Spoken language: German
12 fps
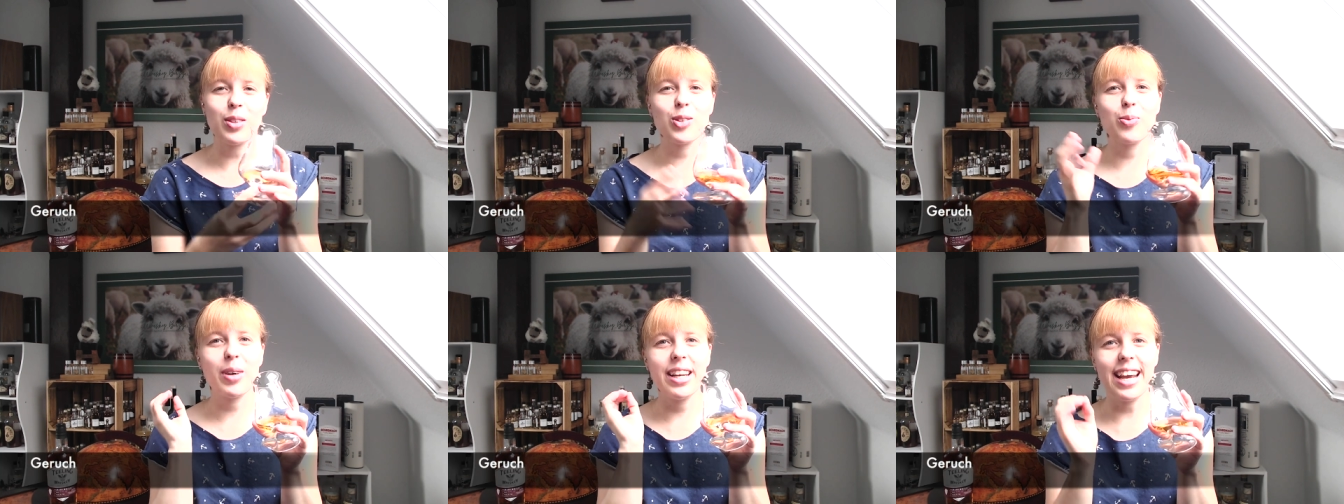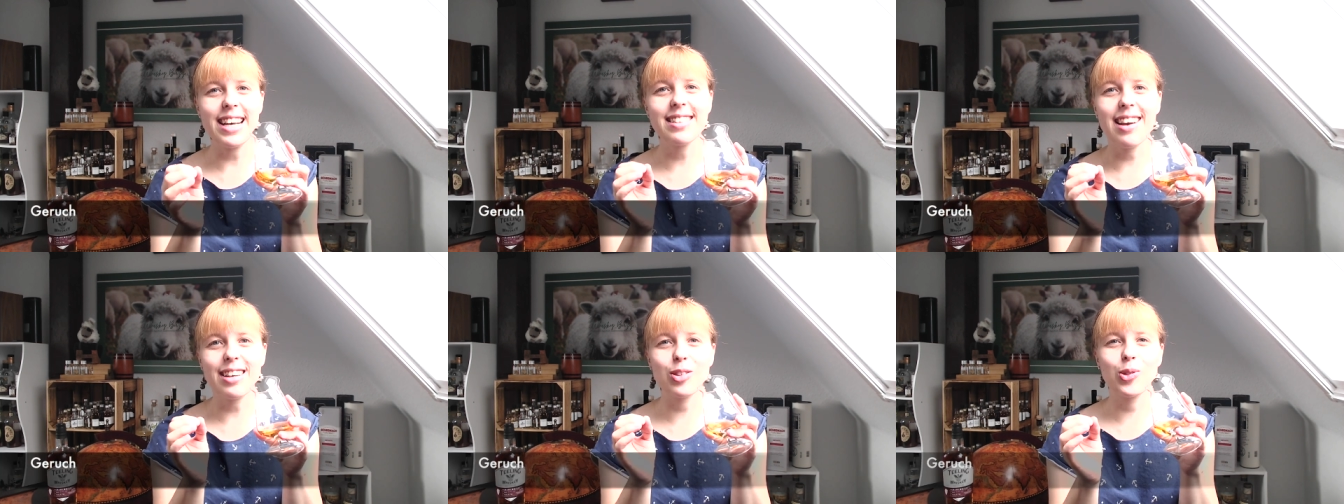ist so meine erste
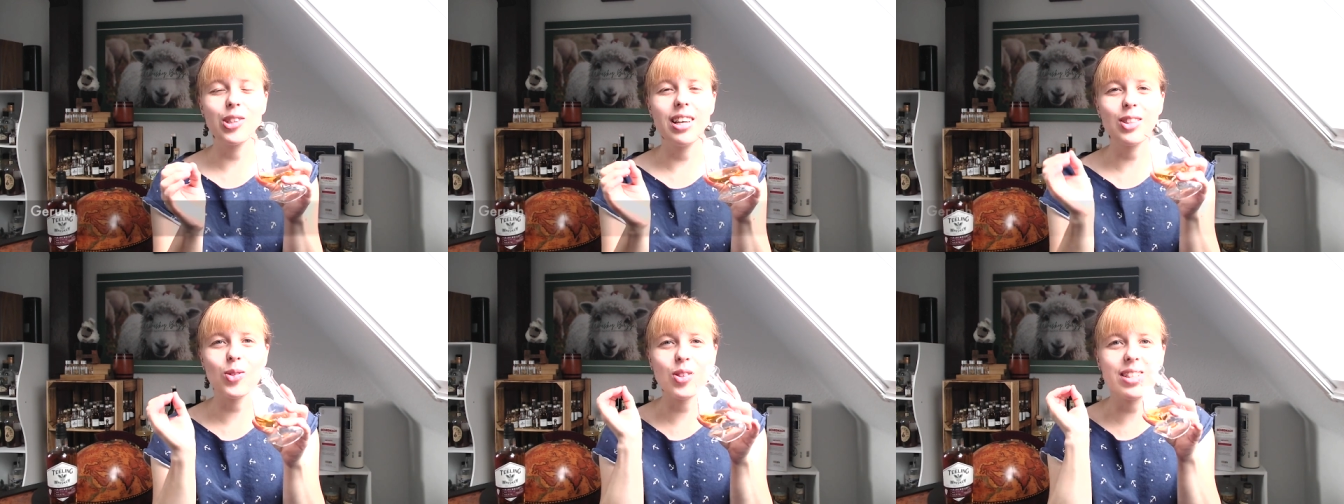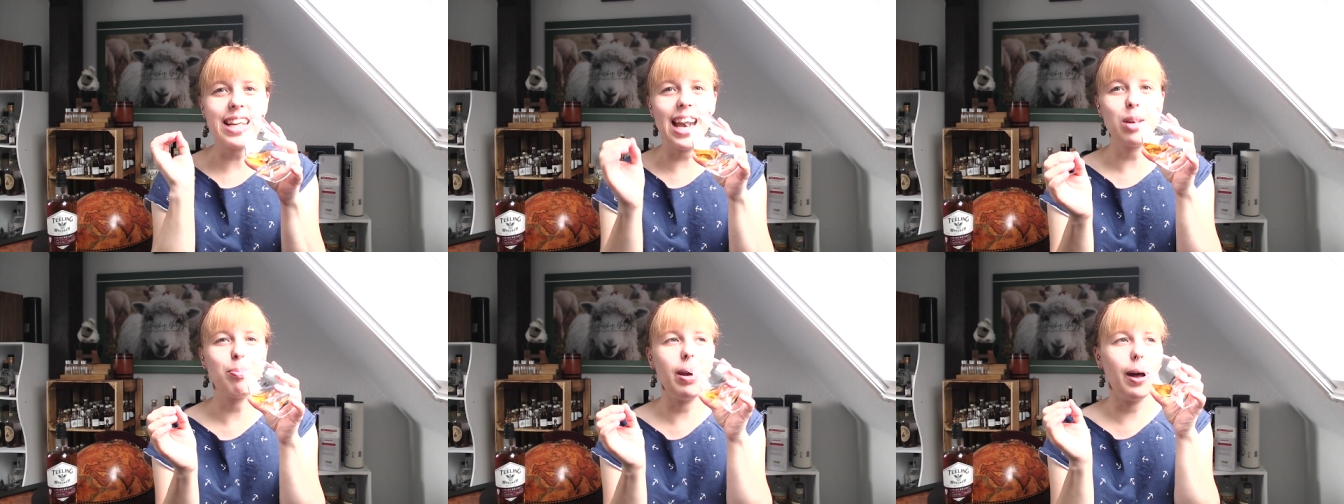Assoziation sind
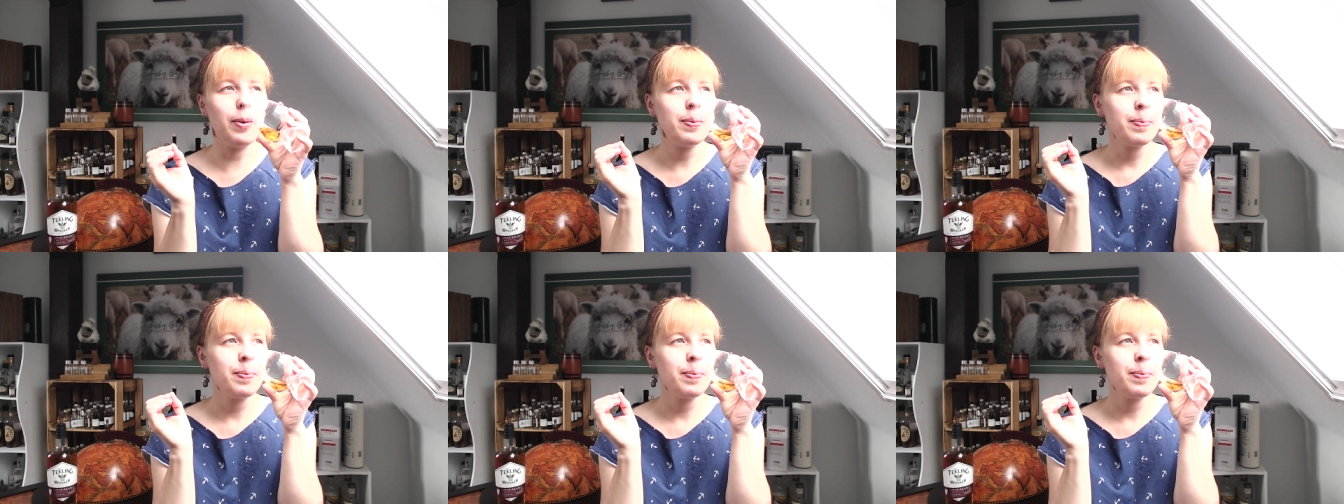Erdbeeren.